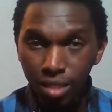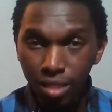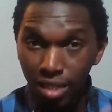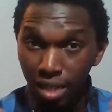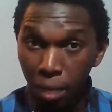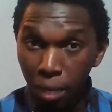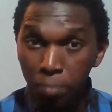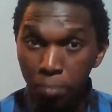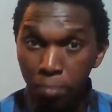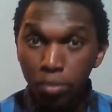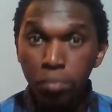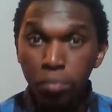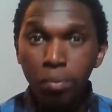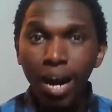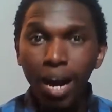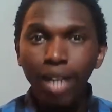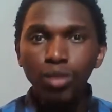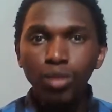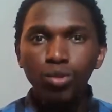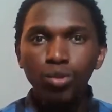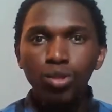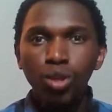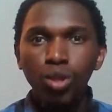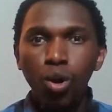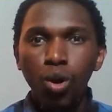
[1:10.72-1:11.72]
la plupart
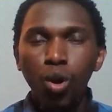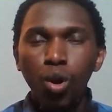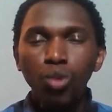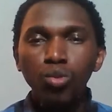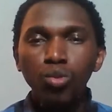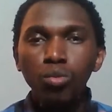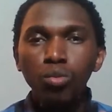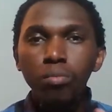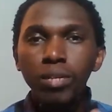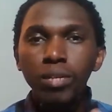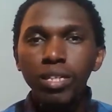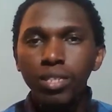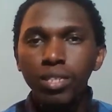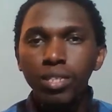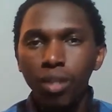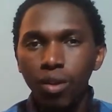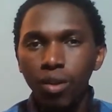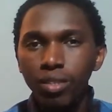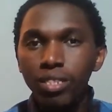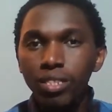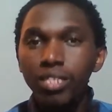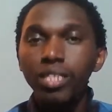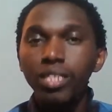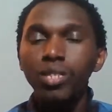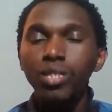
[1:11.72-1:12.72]
du temps, on oublie qu'en
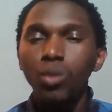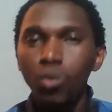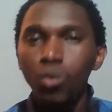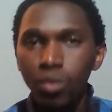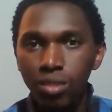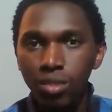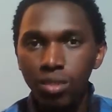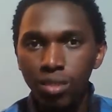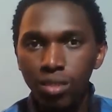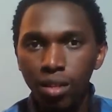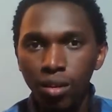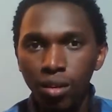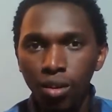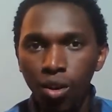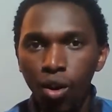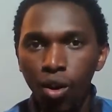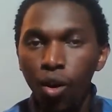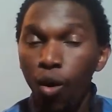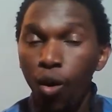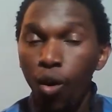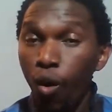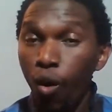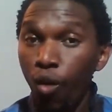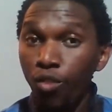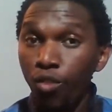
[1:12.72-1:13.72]
dénonçant,
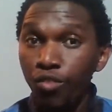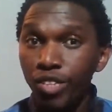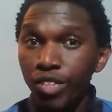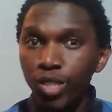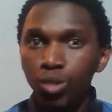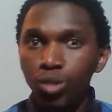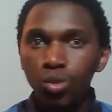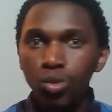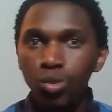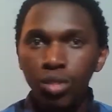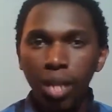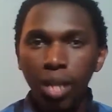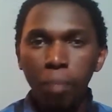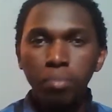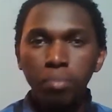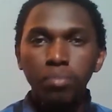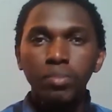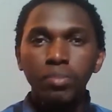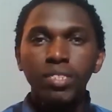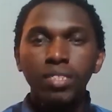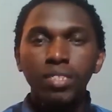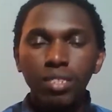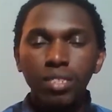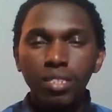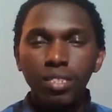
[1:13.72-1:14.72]
on fait juste la
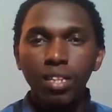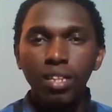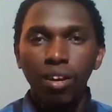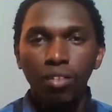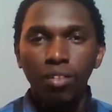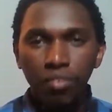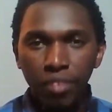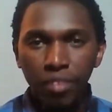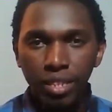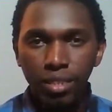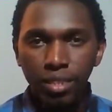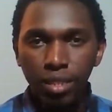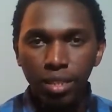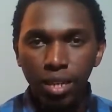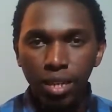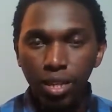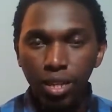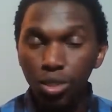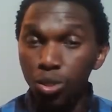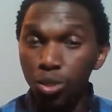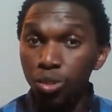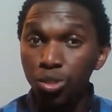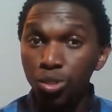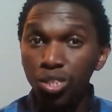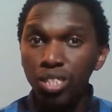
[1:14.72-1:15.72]
publicité, en fait,
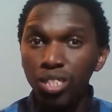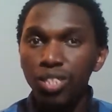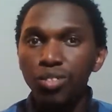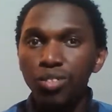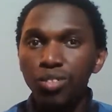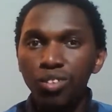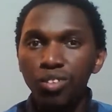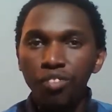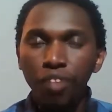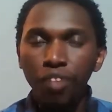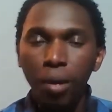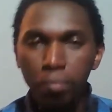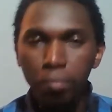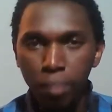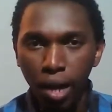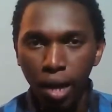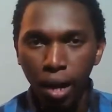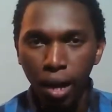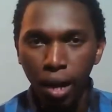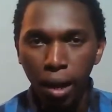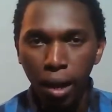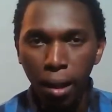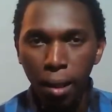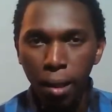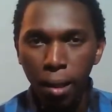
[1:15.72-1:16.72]
de ce qui ne va
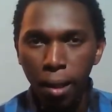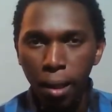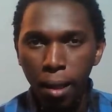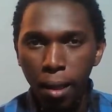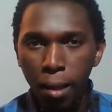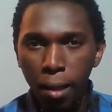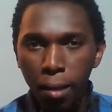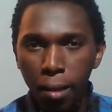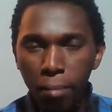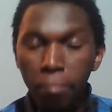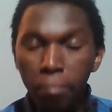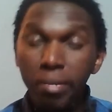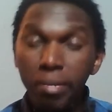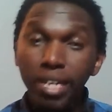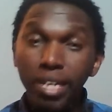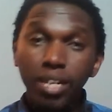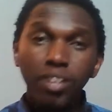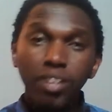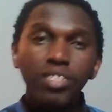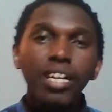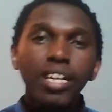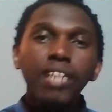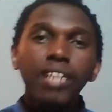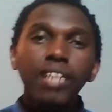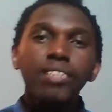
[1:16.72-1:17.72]
pas. Mais
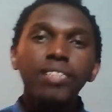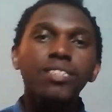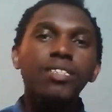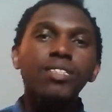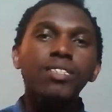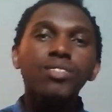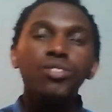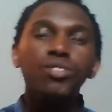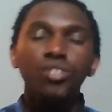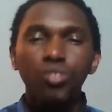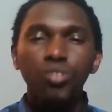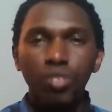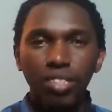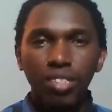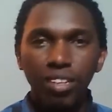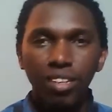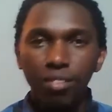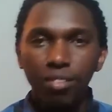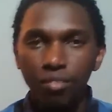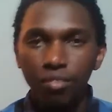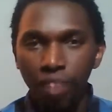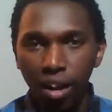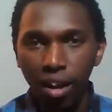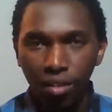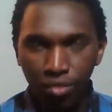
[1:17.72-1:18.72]
qu'en est-il de ce qu'il
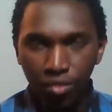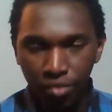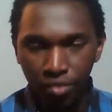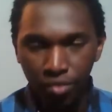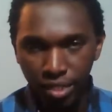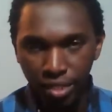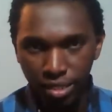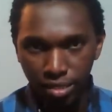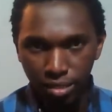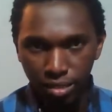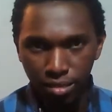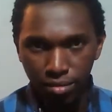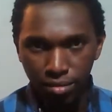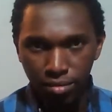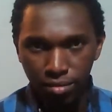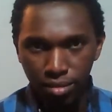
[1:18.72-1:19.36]
va, en fait